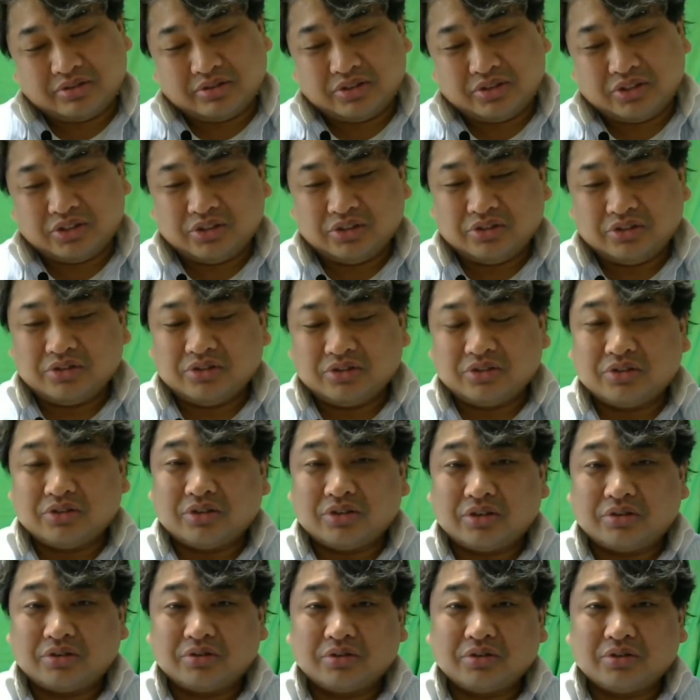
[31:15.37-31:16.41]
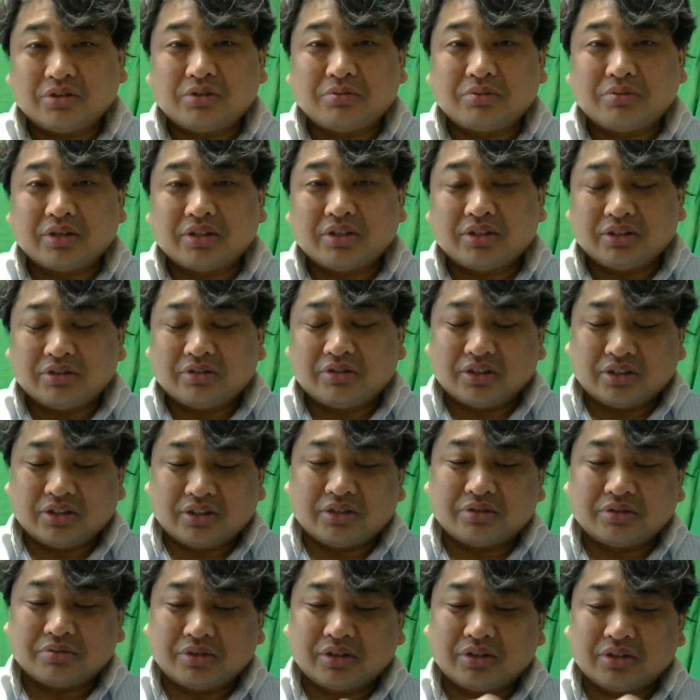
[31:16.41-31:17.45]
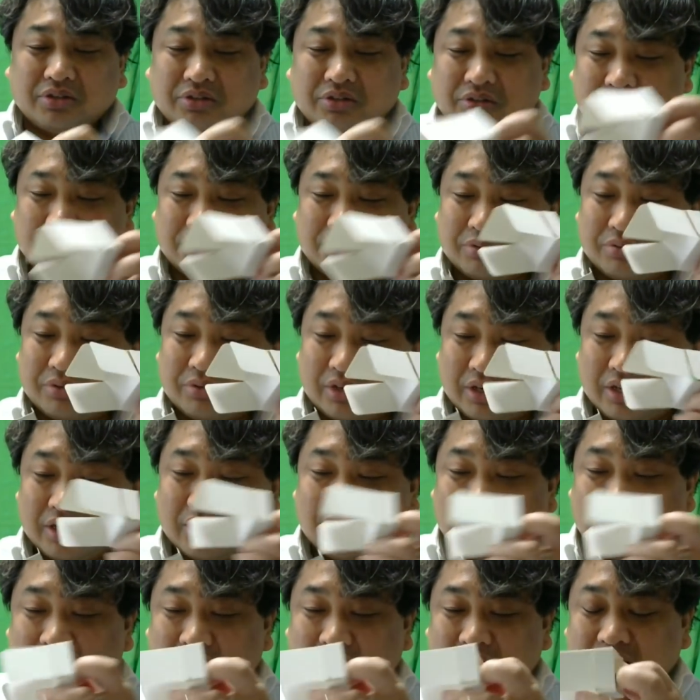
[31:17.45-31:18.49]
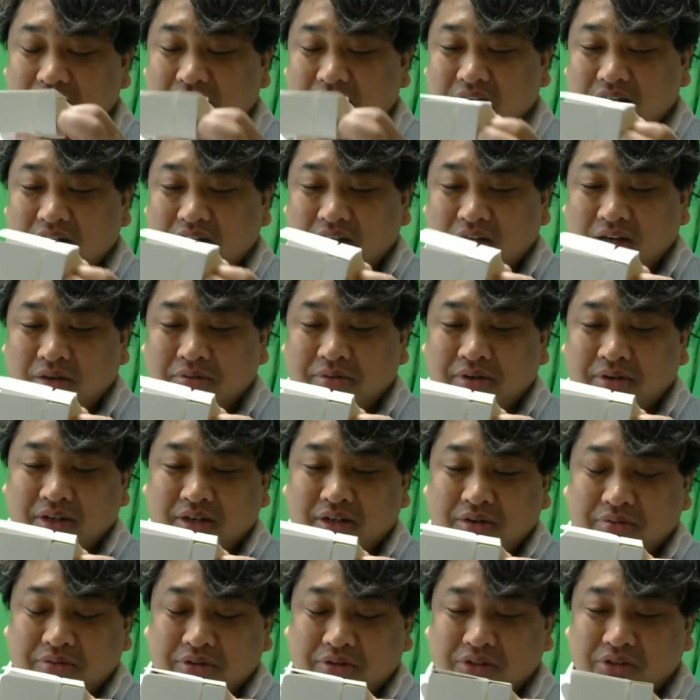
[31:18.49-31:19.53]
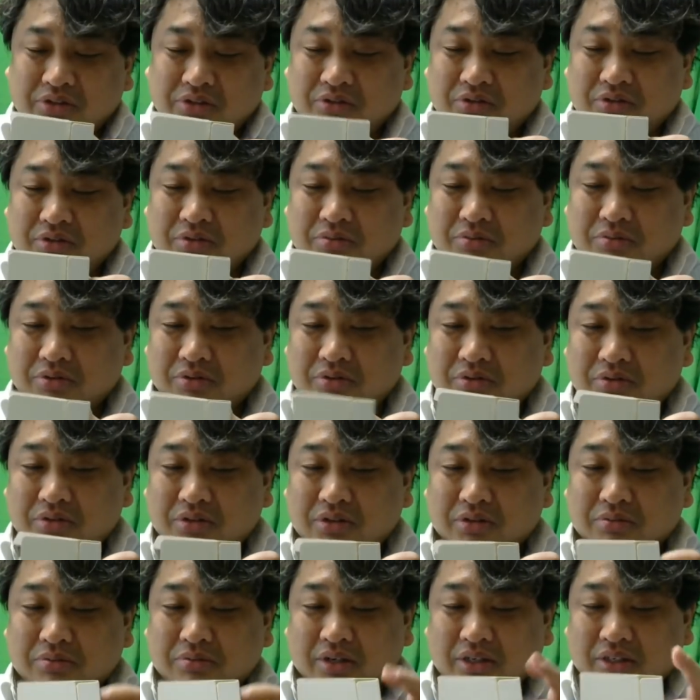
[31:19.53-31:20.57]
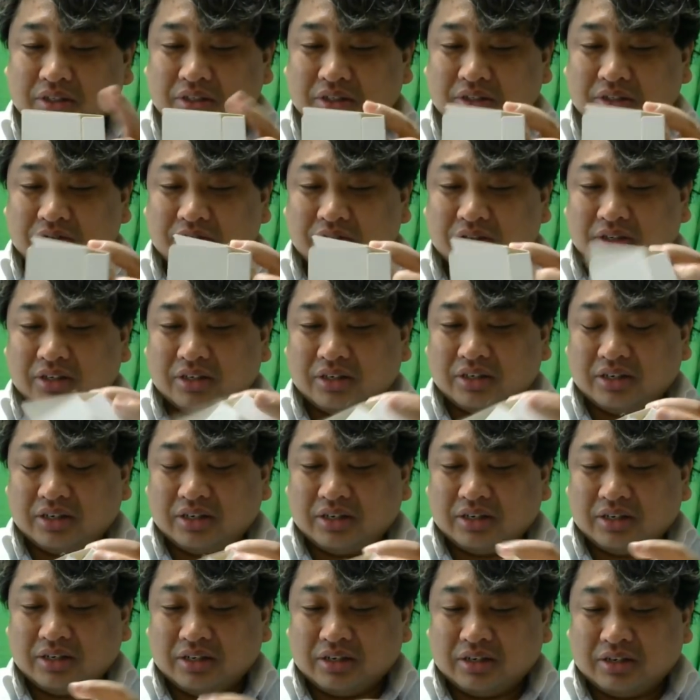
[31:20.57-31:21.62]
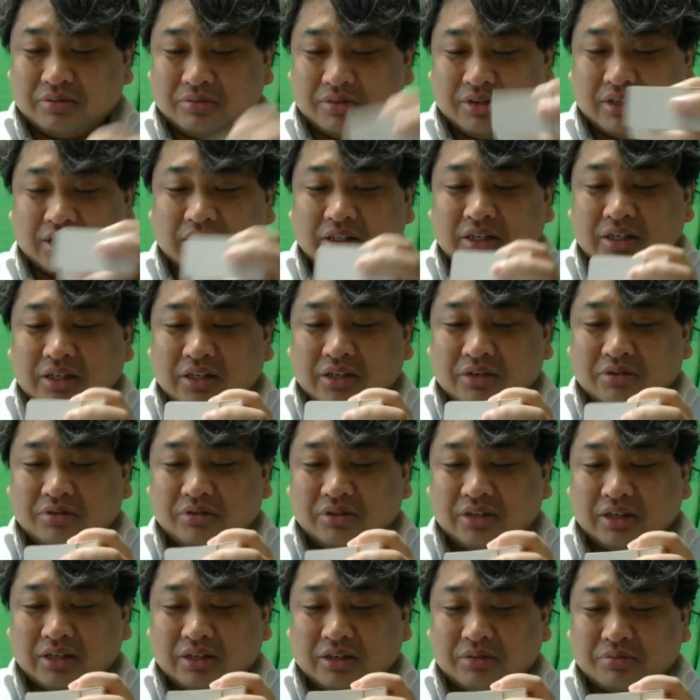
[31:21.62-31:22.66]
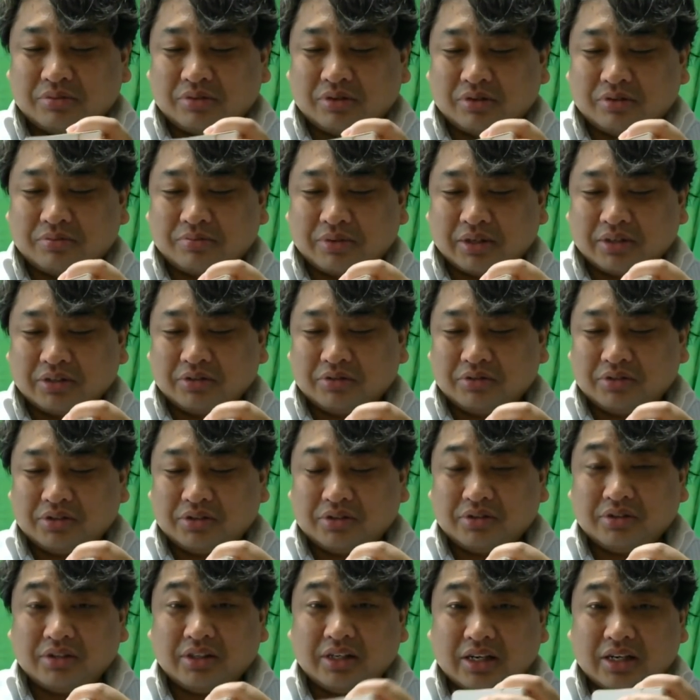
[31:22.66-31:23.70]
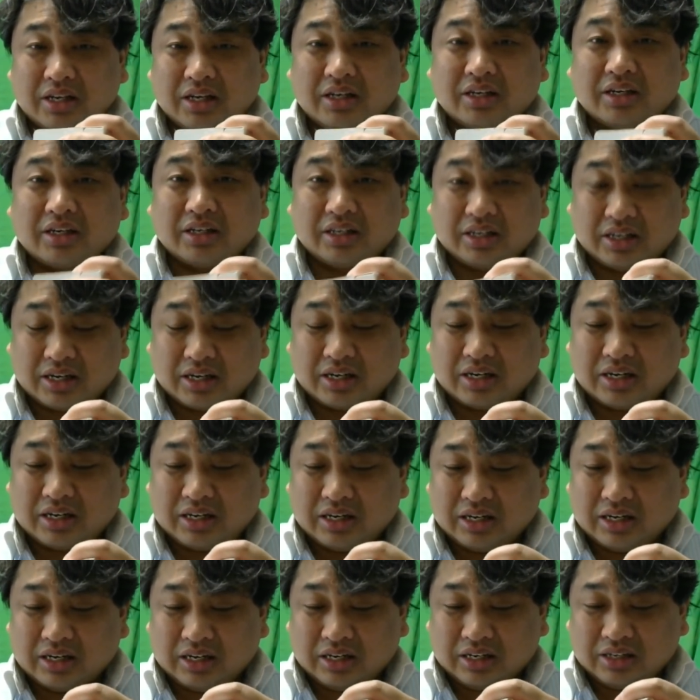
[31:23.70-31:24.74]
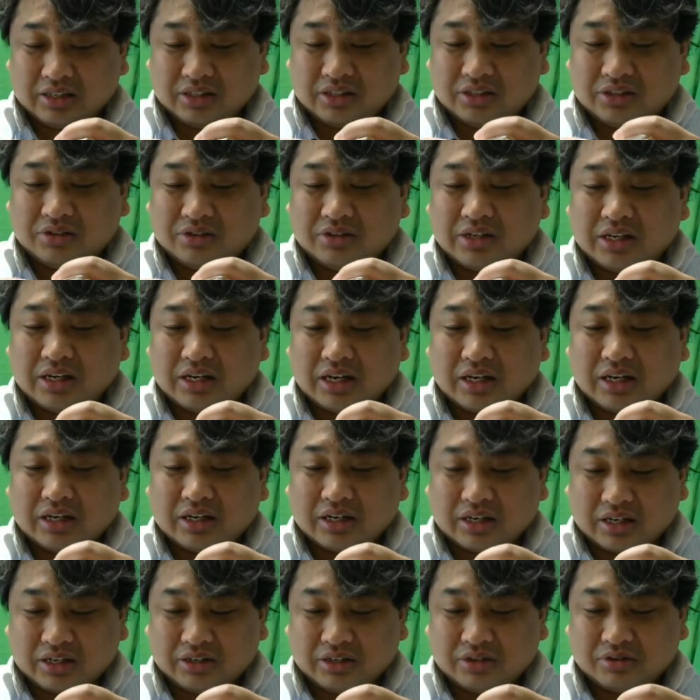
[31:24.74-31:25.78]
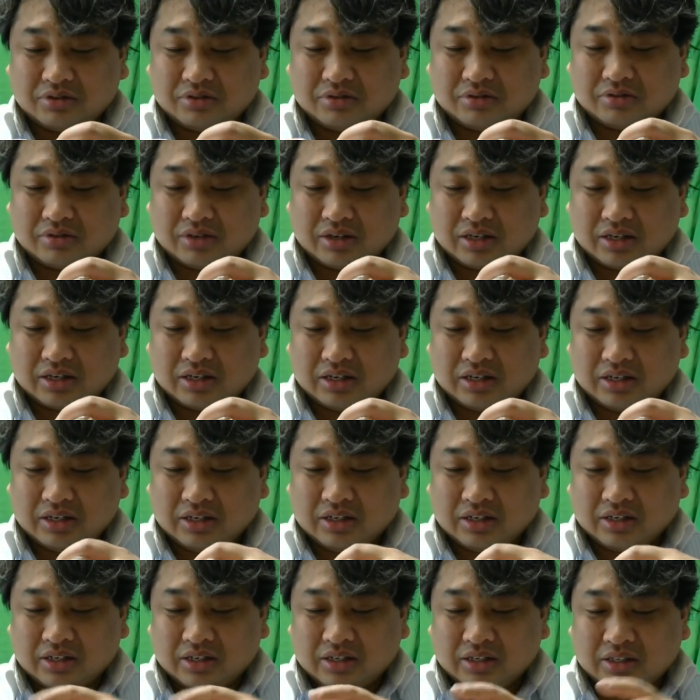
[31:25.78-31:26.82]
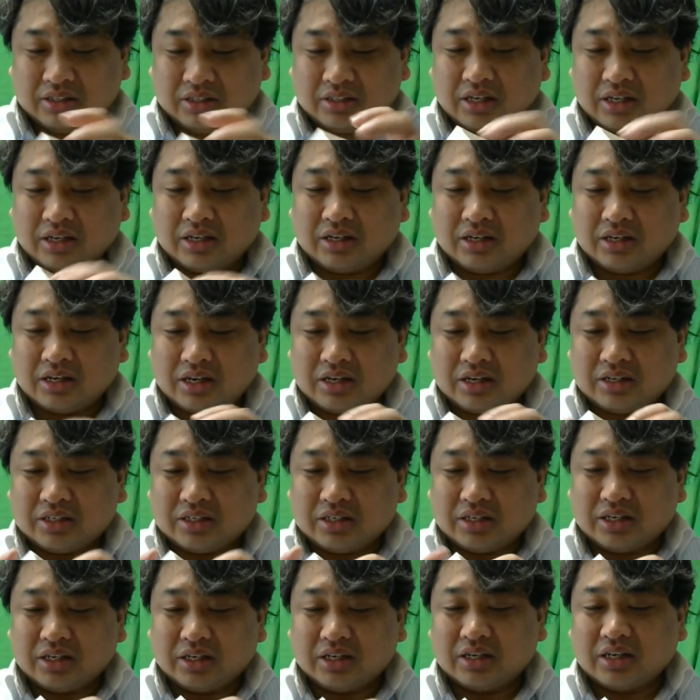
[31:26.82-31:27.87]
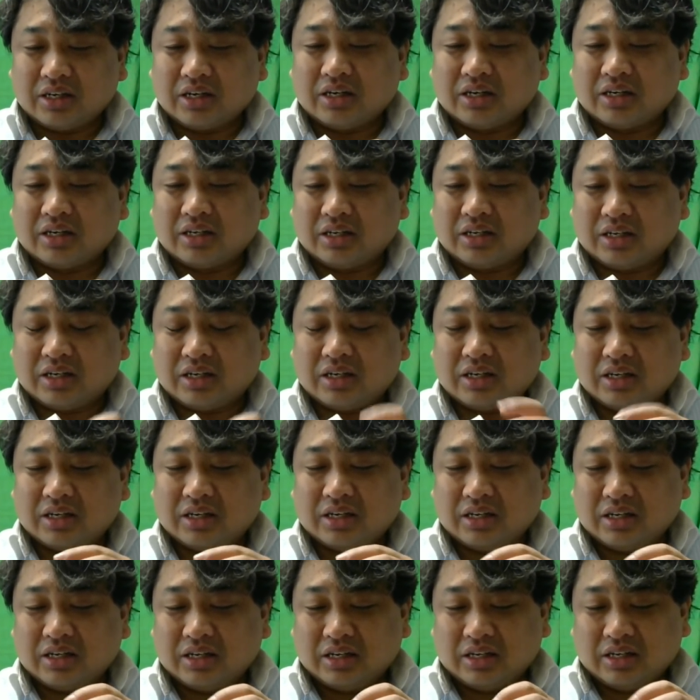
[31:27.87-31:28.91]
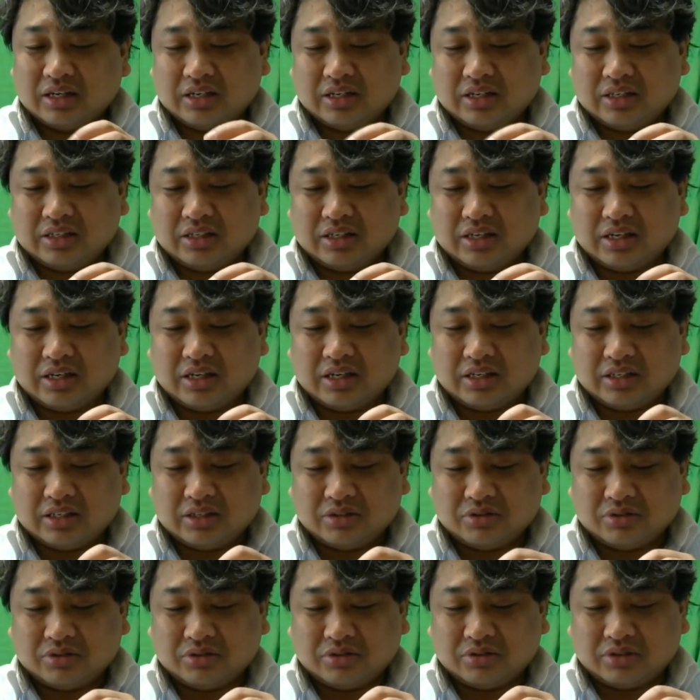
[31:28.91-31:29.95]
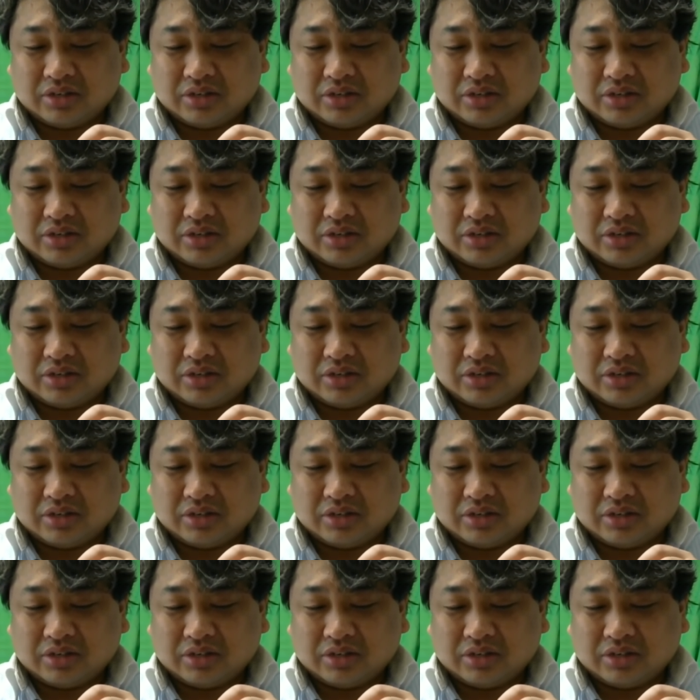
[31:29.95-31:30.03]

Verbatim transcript: 中国とか本当素晴らしくなっちゃったもんね、中国もね。アメリカも中国も本当素晴らしいのに。まあ大体日本なんてもうパソコン作ってないからね。作れないから日本は。設計しかできないからね。製造と